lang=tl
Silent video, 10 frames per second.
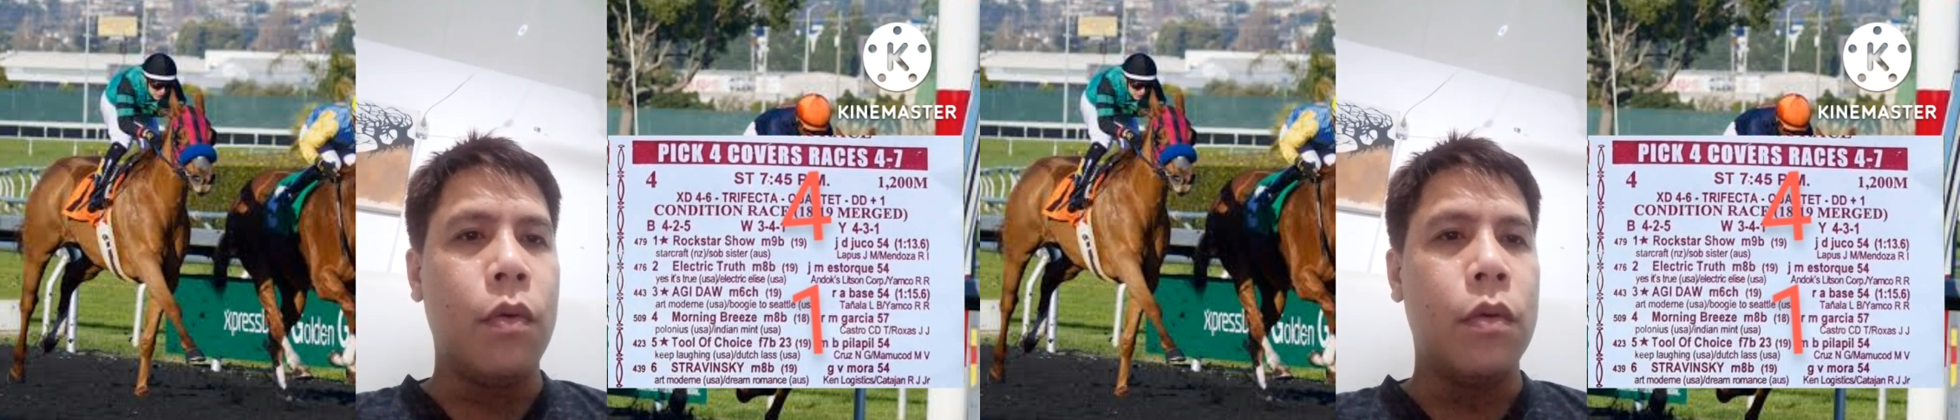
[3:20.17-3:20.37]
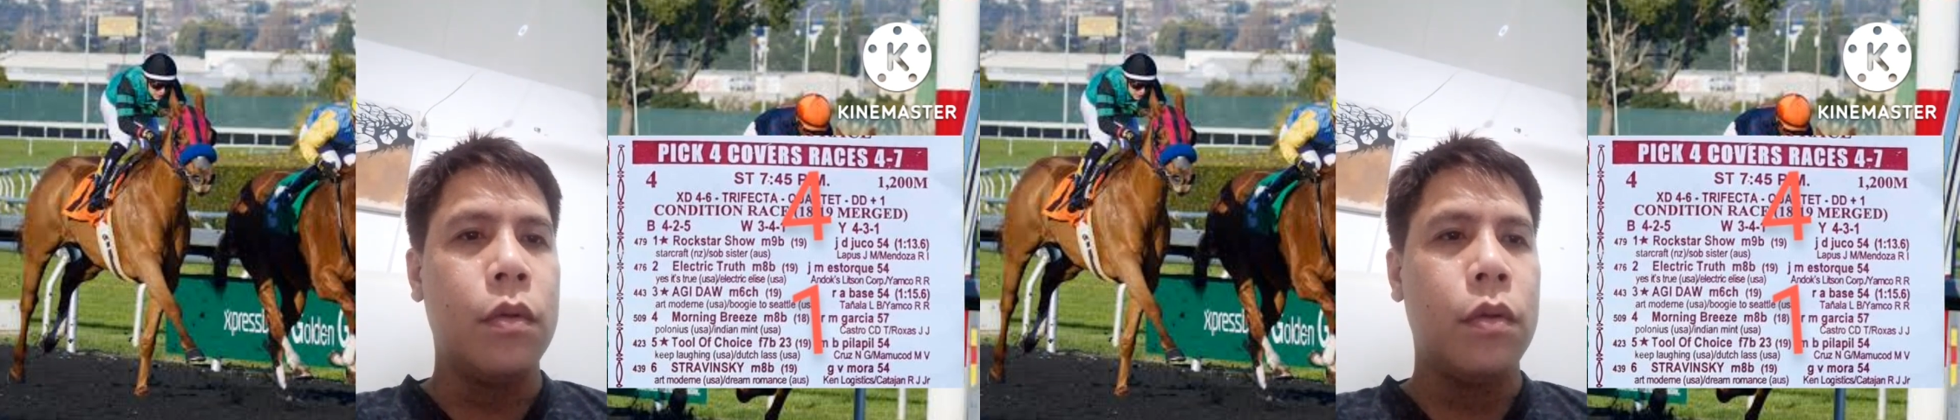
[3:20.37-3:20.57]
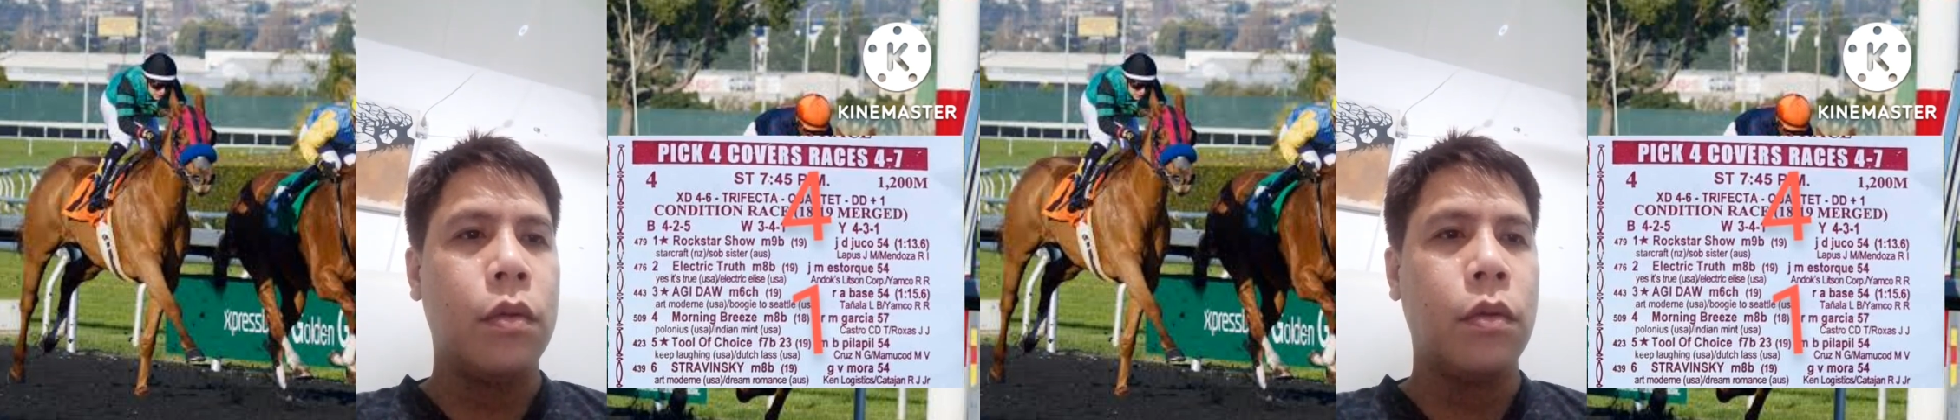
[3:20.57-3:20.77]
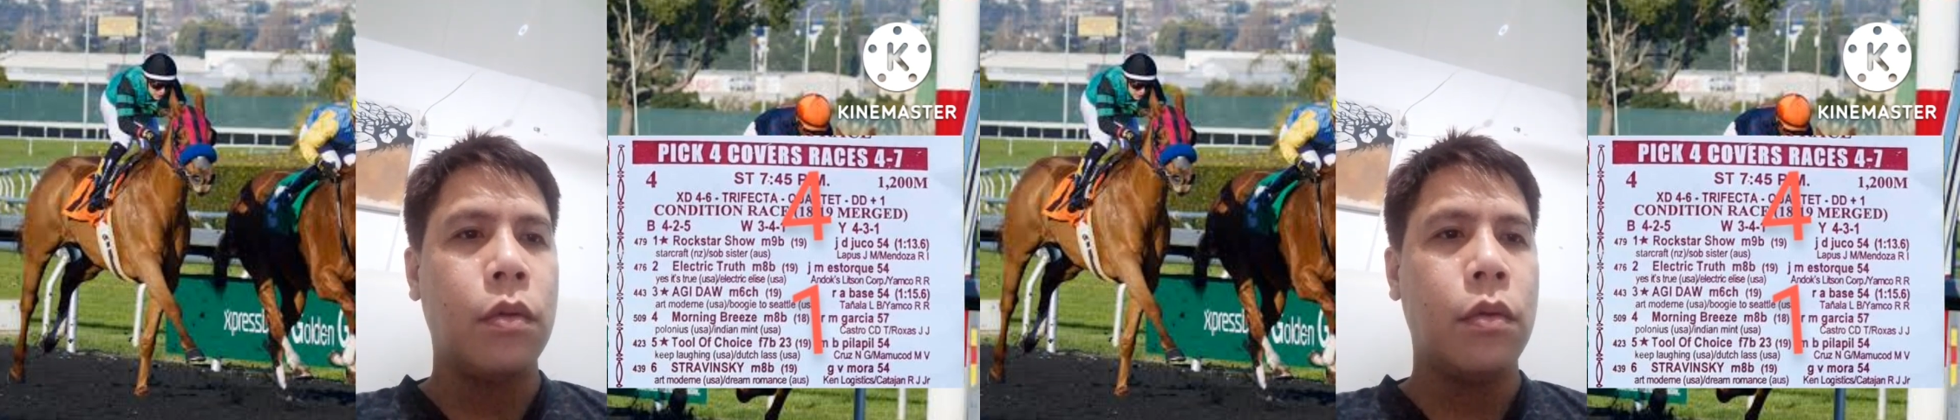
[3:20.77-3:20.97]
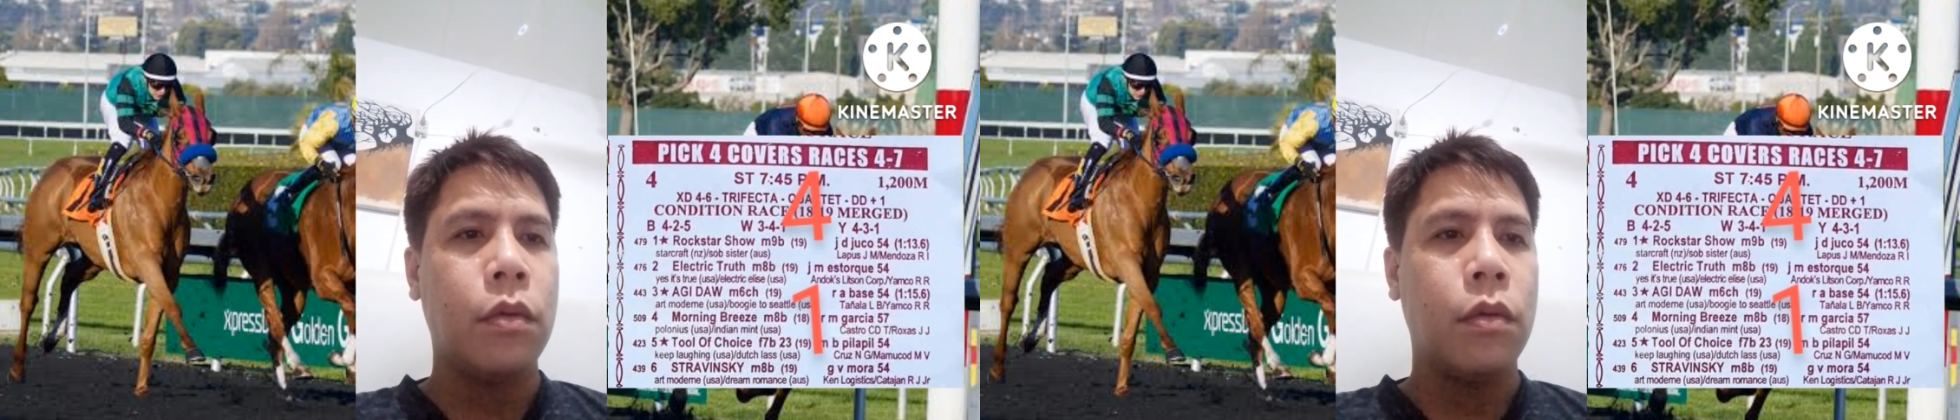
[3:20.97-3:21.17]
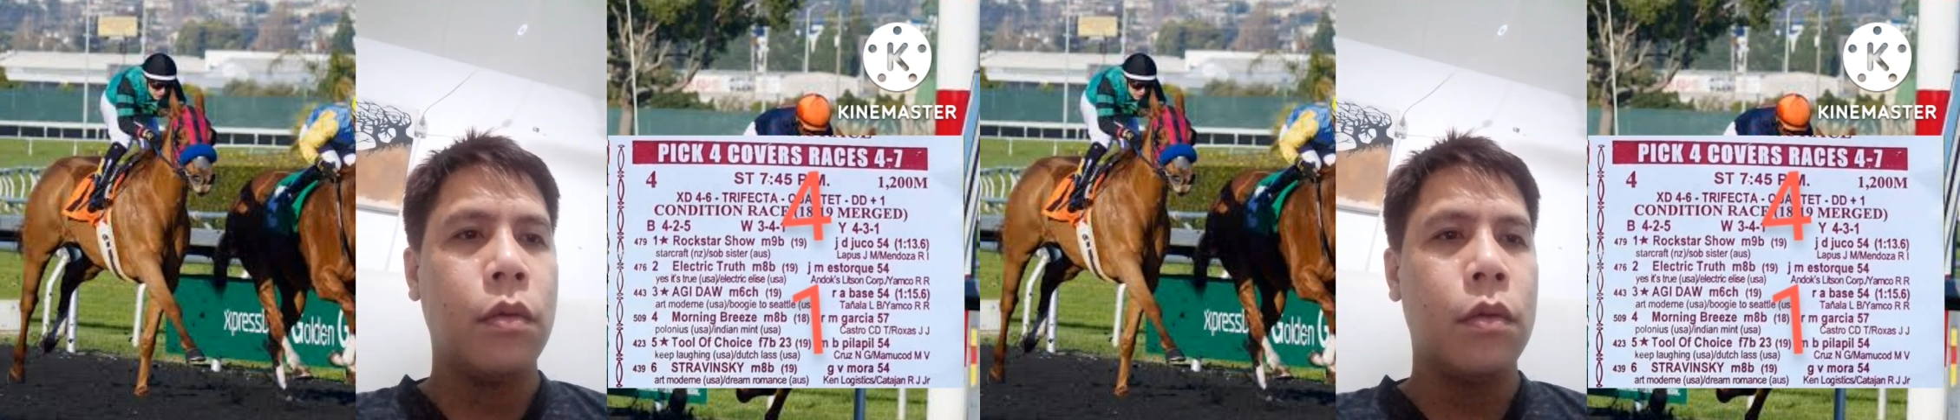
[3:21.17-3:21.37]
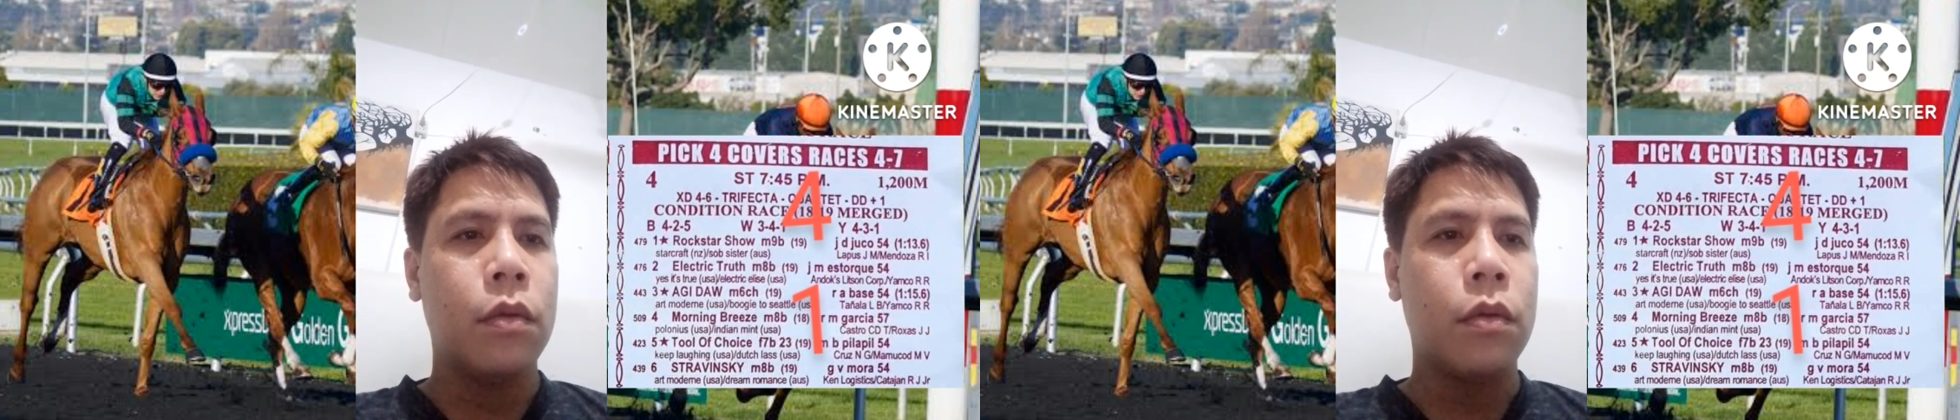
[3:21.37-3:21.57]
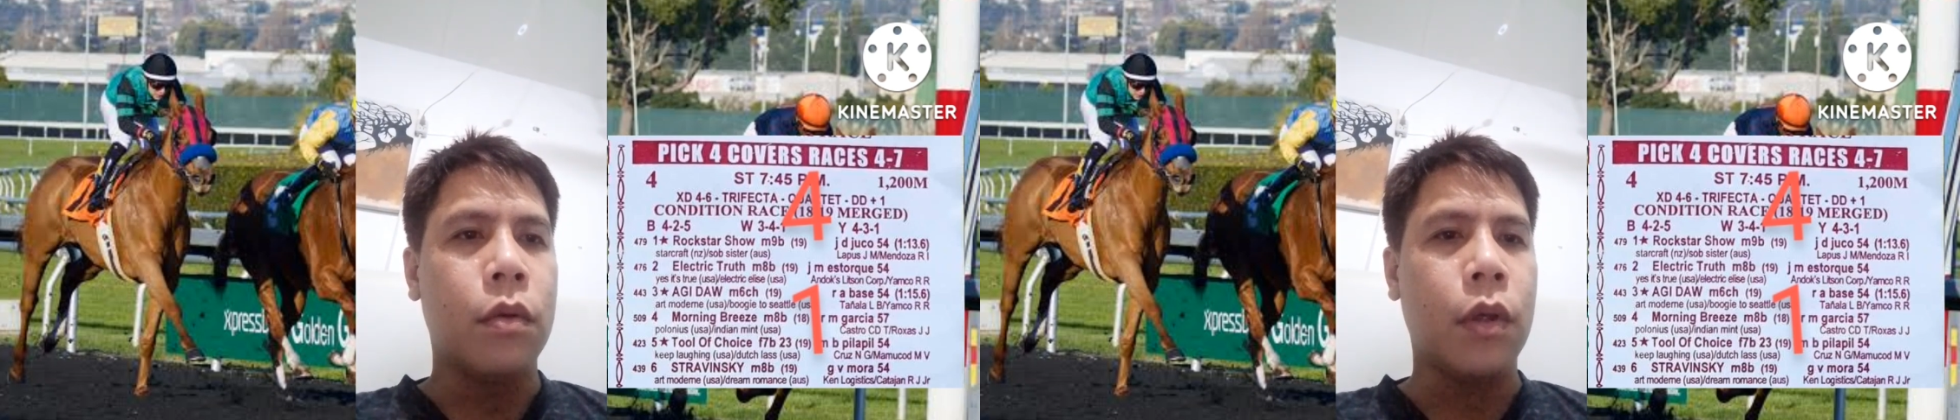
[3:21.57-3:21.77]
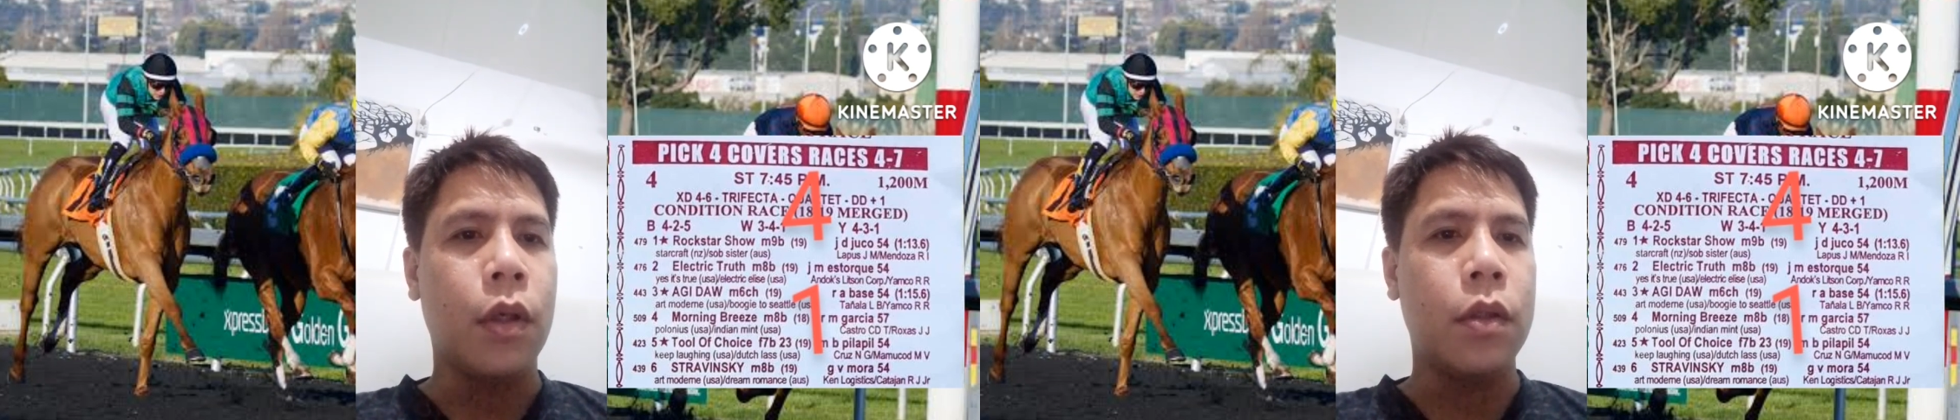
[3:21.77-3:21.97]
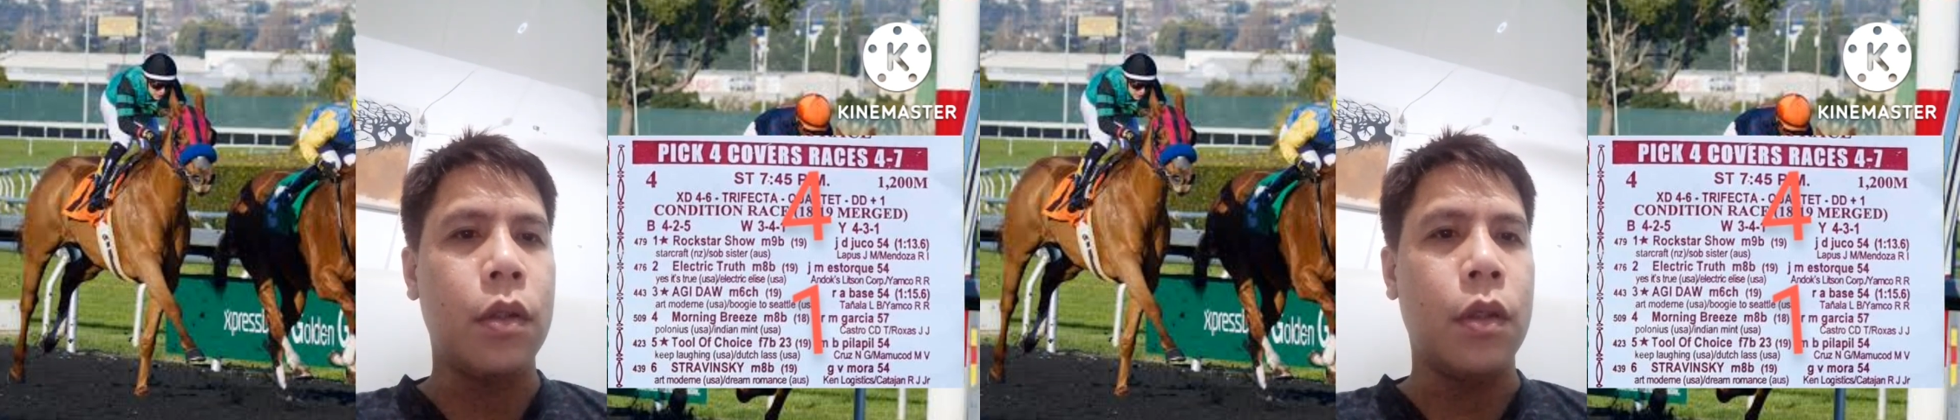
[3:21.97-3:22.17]
O
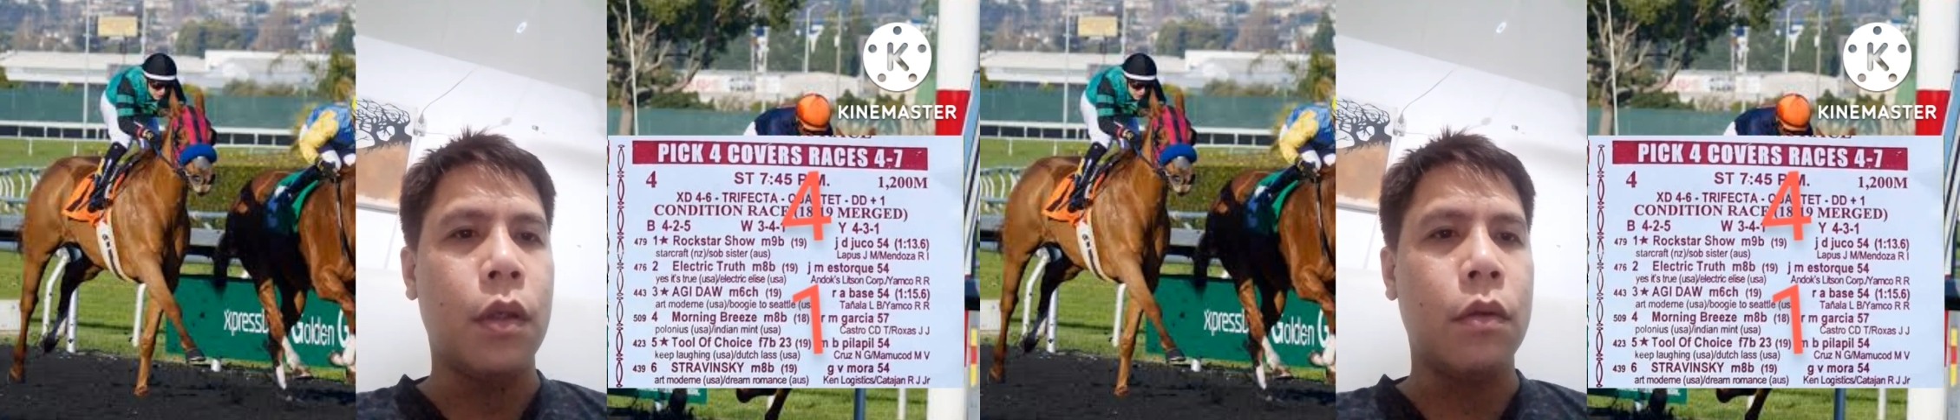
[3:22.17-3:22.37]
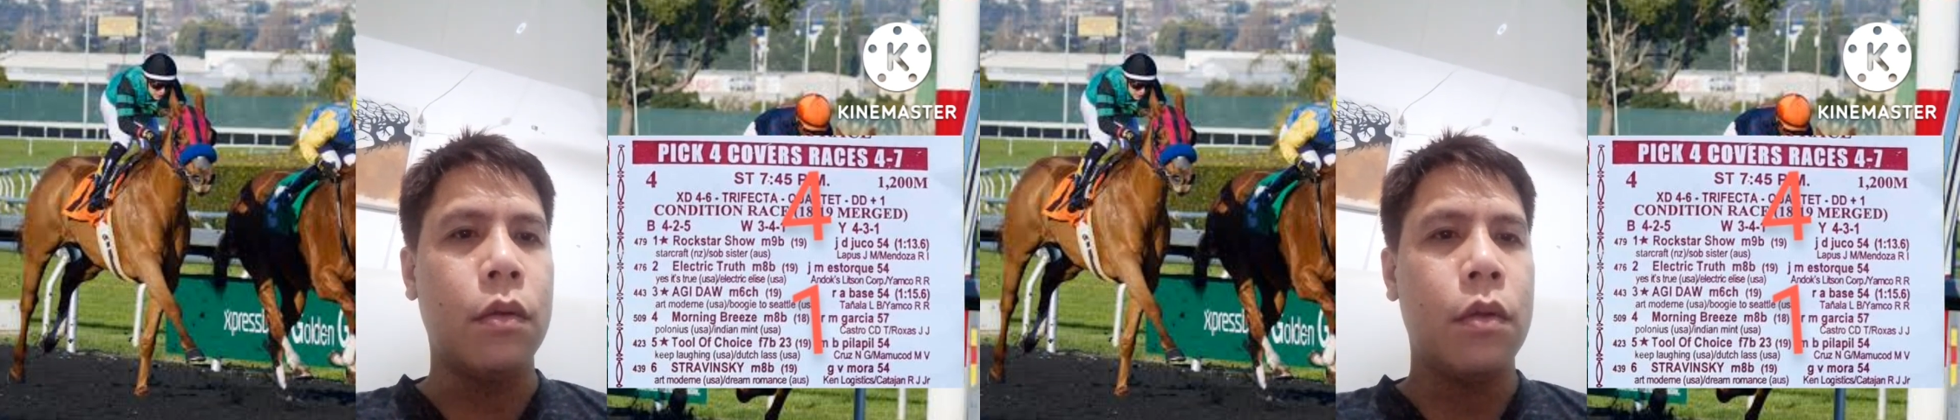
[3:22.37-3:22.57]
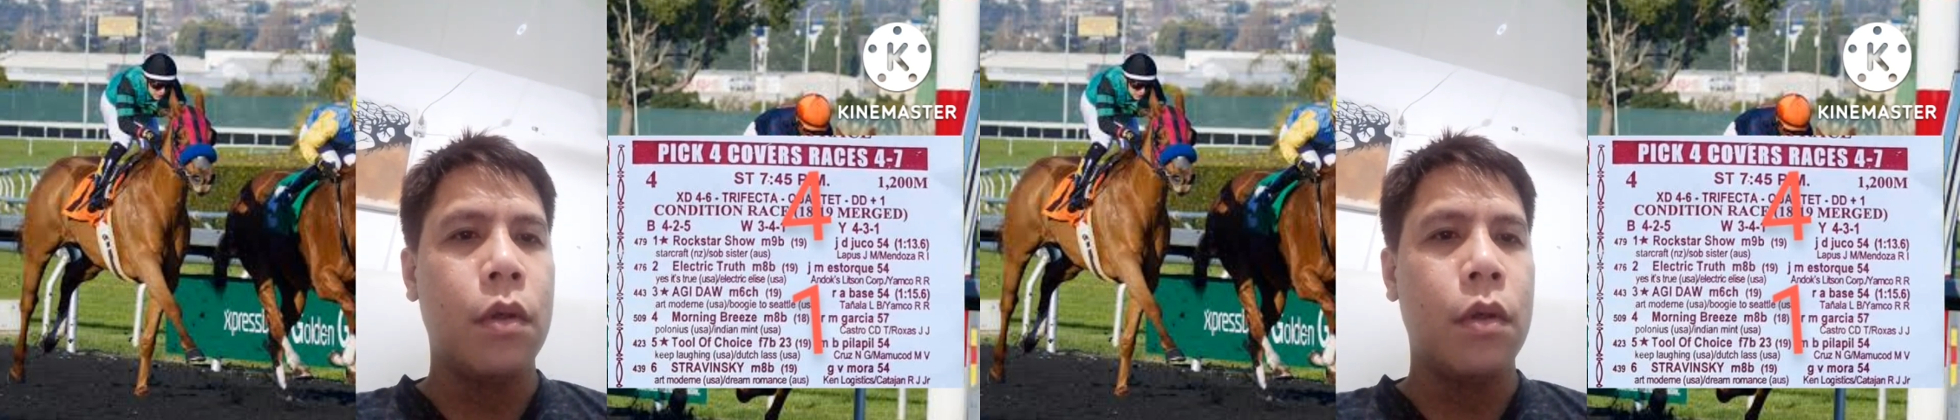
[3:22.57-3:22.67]
kaya si ano.